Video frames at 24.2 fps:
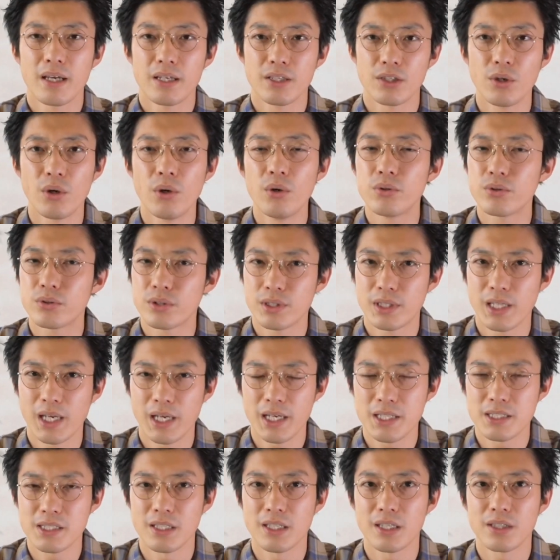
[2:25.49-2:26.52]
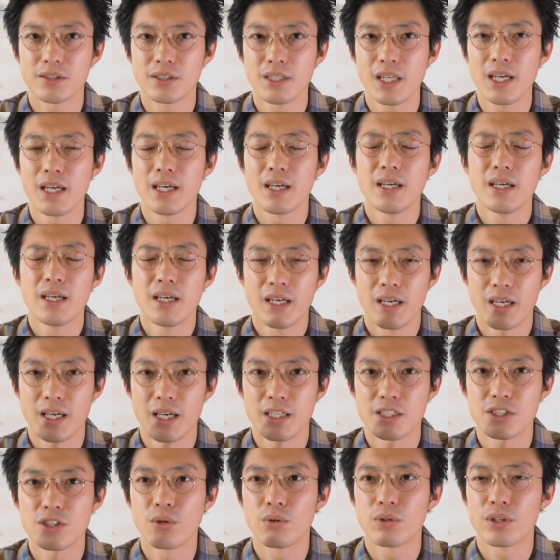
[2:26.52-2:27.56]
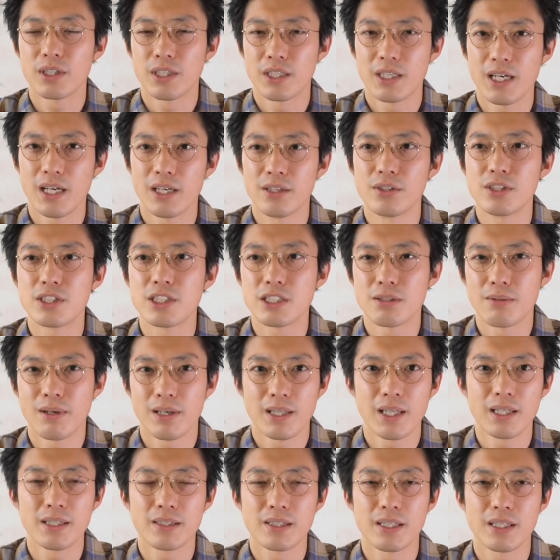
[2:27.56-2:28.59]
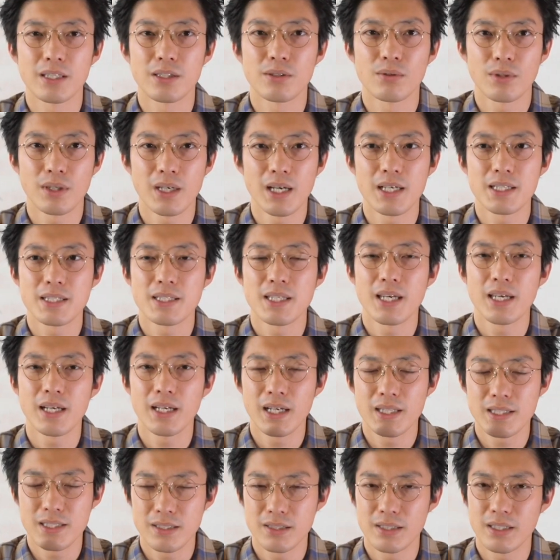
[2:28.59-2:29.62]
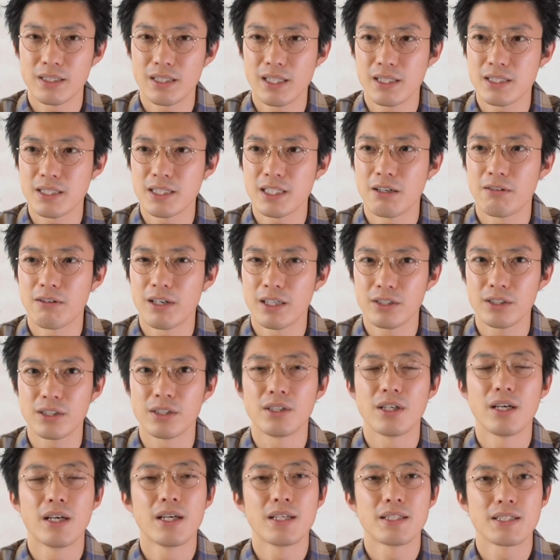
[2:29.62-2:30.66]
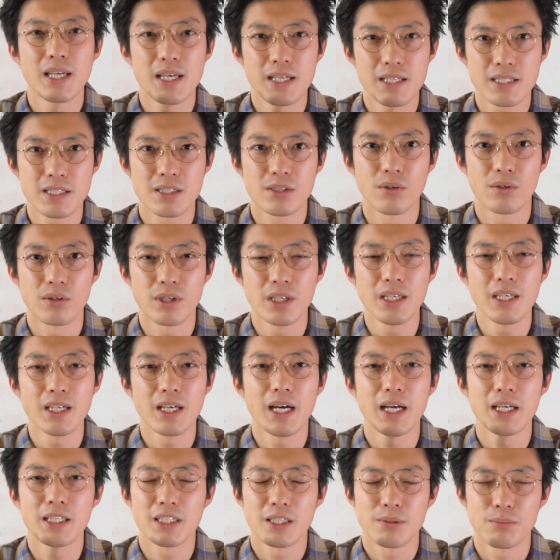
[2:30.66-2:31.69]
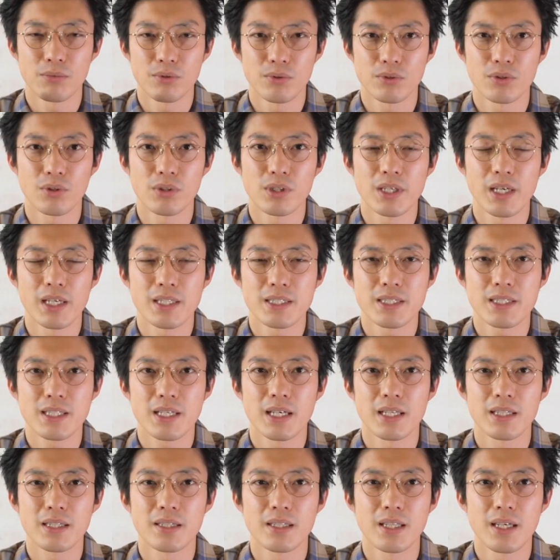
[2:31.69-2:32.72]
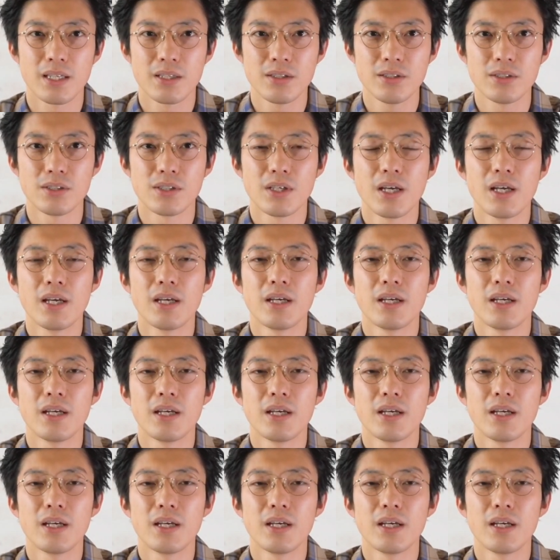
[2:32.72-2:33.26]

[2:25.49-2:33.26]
洋服だけじゃなくて、えー、食器や器だったりとか生活に携わるセンスのいいアイテムを取り扱っている、